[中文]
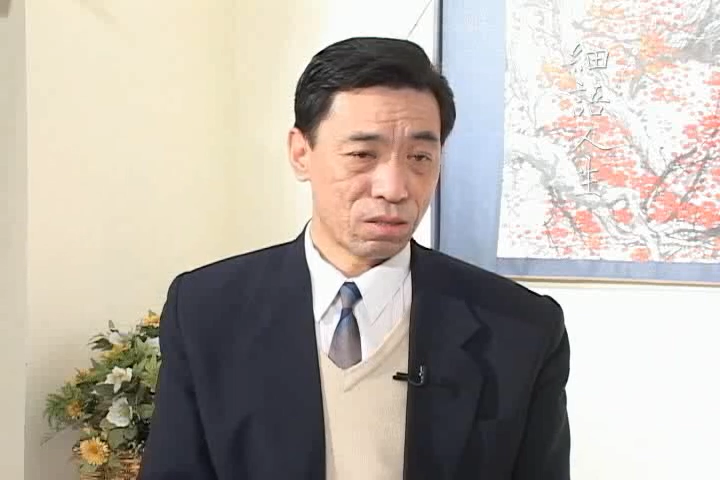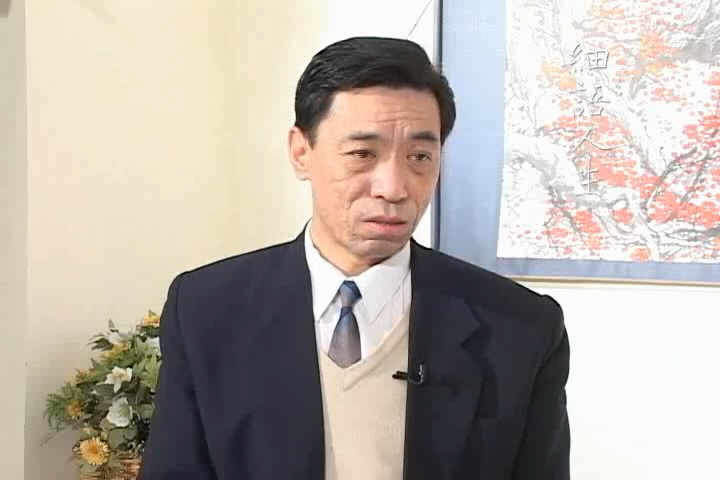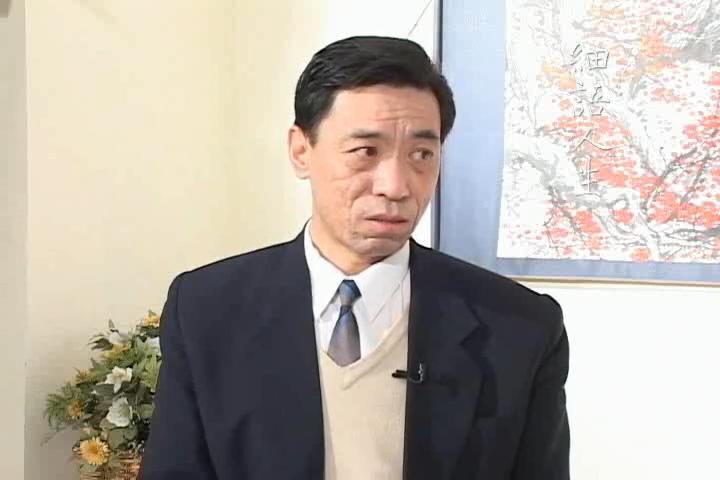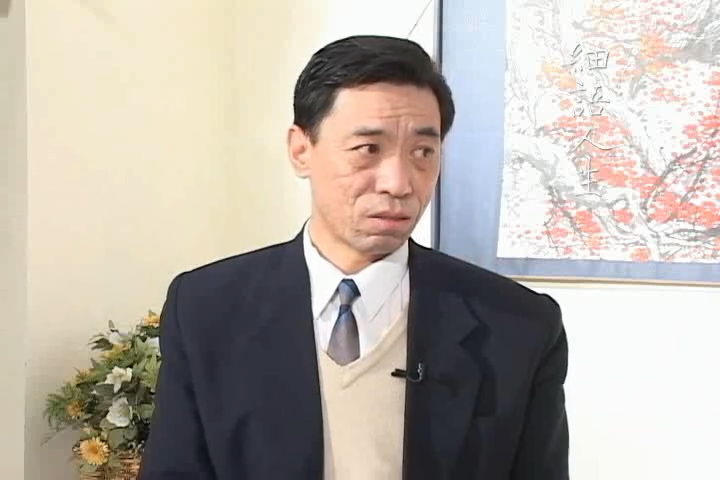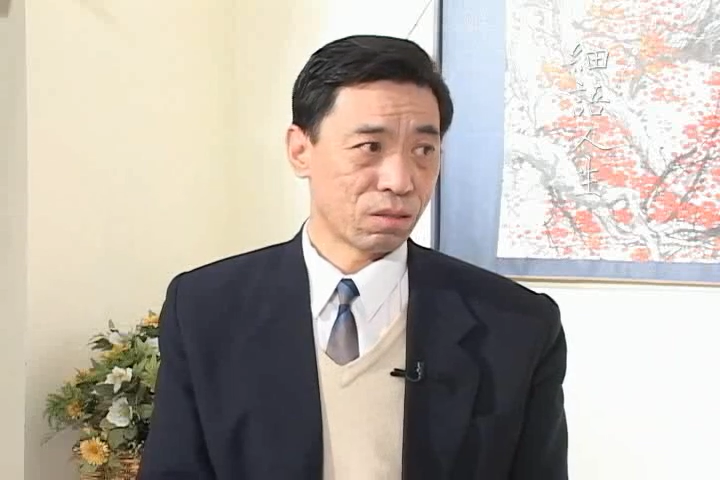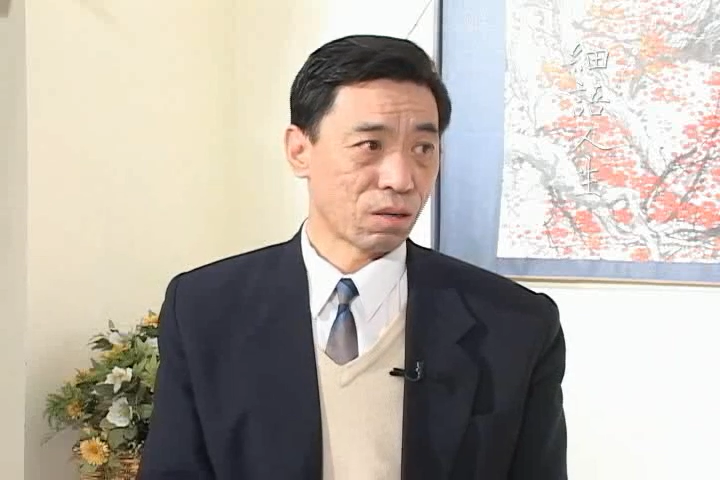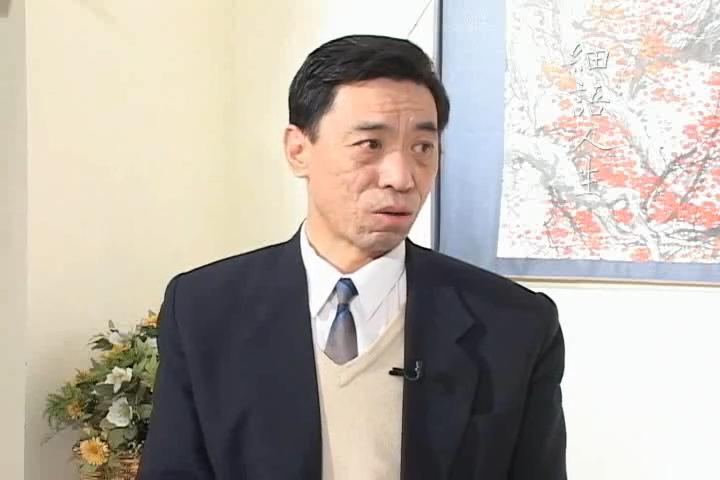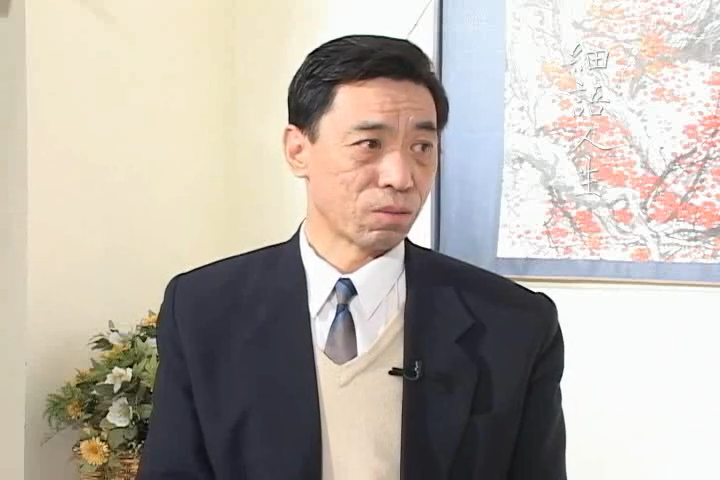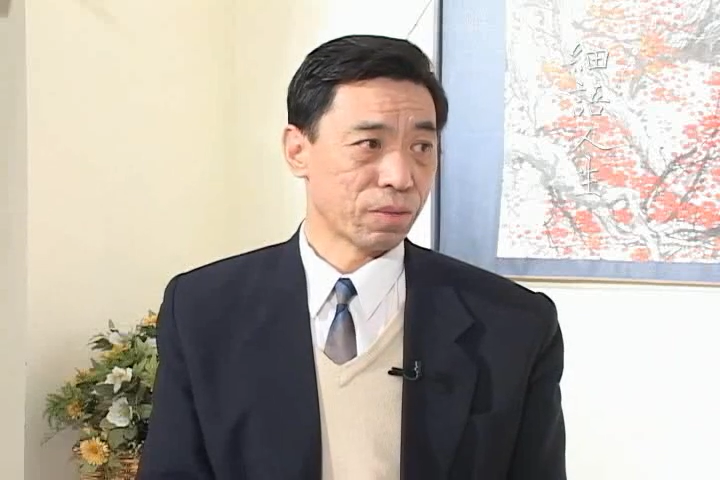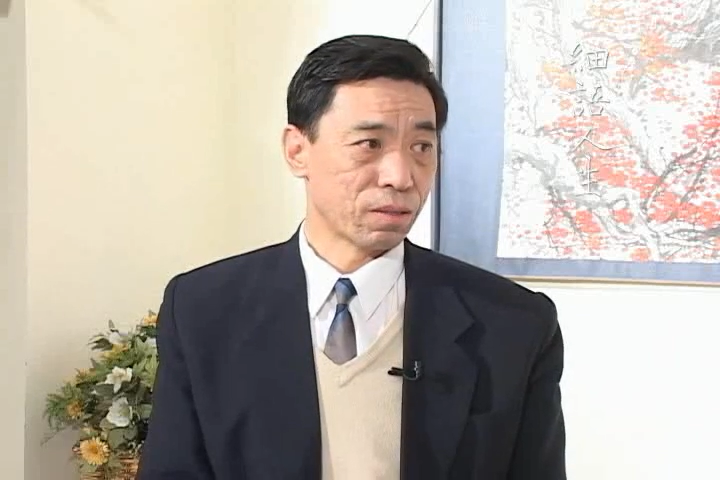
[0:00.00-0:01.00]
是你自己找的